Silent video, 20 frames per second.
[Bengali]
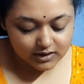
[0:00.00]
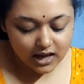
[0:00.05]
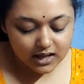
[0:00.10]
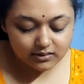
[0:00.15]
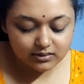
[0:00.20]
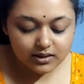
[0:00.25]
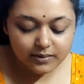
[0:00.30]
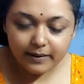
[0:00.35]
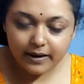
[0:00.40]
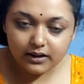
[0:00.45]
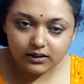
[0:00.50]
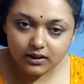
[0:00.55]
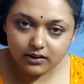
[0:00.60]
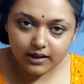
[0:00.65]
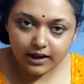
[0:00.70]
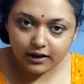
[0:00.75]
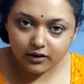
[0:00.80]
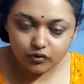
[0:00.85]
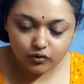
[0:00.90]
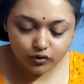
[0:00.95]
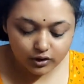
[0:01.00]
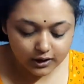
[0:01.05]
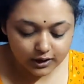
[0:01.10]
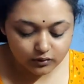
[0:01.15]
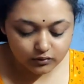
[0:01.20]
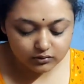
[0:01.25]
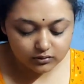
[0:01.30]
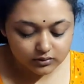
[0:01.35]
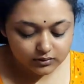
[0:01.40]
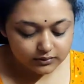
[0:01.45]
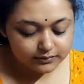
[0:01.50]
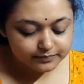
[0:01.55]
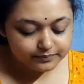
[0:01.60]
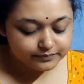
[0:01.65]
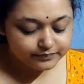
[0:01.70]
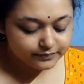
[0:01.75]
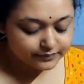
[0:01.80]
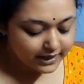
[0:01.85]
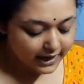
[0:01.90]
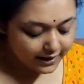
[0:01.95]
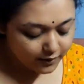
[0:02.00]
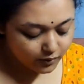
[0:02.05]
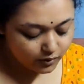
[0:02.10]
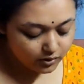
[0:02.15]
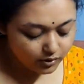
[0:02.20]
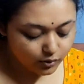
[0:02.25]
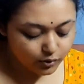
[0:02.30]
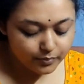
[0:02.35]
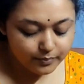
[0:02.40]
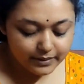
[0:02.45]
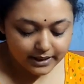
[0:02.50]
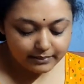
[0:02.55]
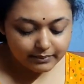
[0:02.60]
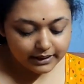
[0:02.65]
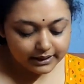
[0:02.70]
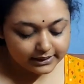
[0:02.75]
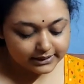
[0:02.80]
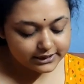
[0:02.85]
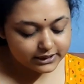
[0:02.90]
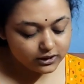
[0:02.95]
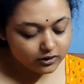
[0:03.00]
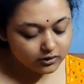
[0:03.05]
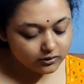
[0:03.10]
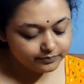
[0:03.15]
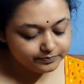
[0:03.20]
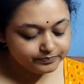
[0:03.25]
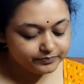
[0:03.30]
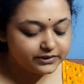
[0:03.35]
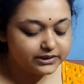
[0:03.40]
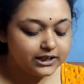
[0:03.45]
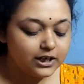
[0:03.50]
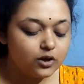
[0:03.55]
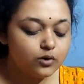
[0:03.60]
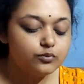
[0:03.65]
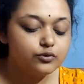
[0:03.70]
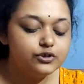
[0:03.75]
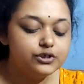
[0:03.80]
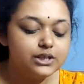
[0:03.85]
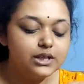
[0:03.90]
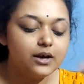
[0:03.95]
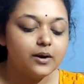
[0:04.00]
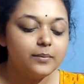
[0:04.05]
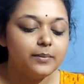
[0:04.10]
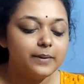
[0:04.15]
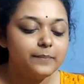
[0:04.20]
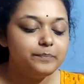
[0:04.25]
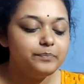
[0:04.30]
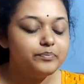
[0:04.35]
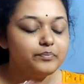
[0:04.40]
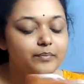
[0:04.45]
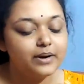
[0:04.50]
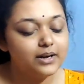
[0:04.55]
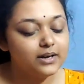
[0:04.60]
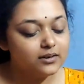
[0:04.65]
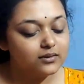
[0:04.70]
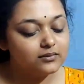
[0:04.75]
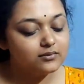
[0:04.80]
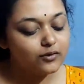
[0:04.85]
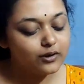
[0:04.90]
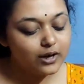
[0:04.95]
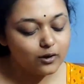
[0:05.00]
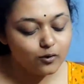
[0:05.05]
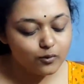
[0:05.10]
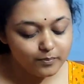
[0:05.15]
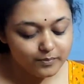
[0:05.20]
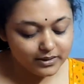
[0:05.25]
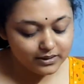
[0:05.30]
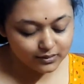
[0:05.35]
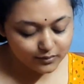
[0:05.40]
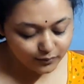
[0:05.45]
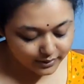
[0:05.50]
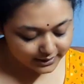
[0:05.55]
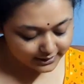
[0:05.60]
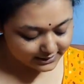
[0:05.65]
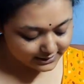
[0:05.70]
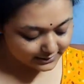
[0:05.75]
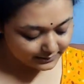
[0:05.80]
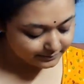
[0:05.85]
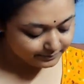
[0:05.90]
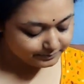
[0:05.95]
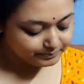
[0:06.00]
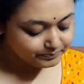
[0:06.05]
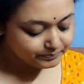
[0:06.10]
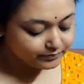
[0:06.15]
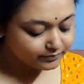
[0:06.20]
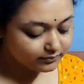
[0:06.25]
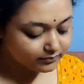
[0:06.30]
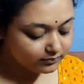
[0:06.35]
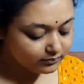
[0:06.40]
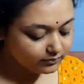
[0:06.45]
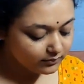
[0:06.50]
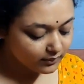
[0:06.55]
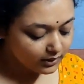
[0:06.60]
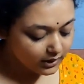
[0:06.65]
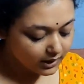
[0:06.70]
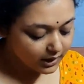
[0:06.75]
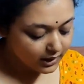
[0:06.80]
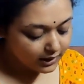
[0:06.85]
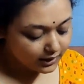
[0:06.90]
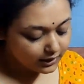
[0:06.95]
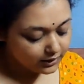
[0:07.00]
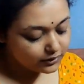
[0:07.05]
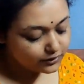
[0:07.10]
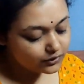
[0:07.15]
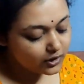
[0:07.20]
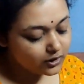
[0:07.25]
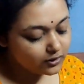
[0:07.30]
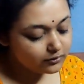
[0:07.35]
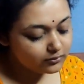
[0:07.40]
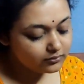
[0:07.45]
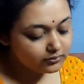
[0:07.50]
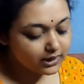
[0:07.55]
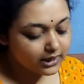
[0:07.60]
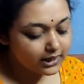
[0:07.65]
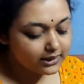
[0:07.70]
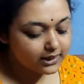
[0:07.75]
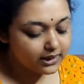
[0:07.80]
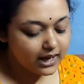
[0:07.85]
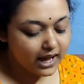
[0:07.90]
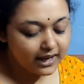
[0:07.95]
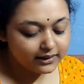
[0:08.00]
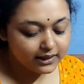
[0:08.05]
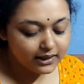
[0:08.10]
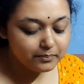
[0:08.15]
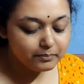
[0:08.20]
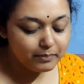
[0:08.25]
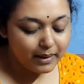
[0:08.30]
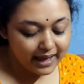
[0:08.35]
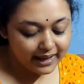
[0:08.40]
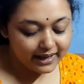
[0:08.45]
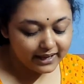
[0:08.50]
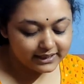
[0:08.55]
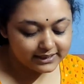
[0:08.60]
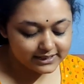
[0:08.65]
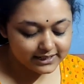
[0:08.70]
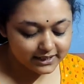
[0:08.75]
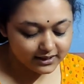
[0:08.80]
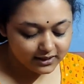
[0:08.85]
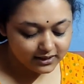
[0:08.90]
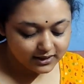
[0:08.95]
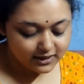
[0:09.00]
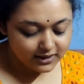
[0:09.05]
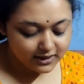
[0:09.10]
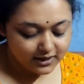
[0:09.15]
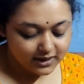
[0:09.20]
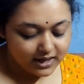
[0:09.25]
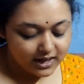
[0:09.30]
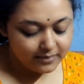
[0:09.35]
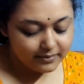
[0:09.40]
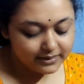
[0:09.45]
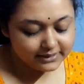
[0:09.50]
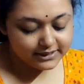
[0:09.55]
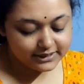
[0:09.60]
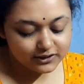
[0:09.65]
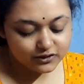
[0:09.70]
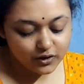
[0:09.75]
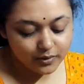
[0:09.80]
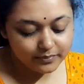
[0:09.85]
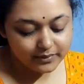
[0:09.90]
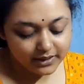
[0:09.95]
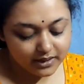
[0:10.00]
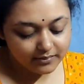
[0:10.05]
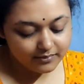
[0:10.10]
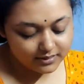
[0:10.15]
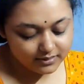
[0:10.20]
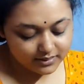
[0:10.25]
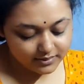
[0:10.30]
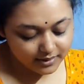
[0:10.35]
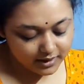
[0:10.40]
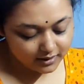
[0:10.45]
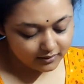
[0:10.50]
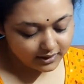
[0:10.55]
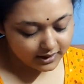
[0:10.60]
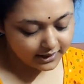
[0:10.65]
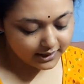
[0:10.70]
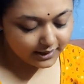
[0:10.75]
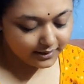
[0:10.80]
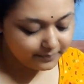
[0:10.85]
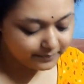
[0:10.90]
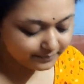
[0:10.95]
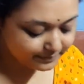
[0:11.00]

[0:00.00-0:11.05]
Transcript: আসতে পারছিস একটু হলেও যাই হোক ওর বিয়ে বাড়ি ছিল সেটাও বুঝতে হবে বাট ওকে খুব মিস করেছি চলো দেখা যাক আই থিঙ্ক ব্যাগ আছে আমার যেটা সব থেকে বেশি ভালো লাগে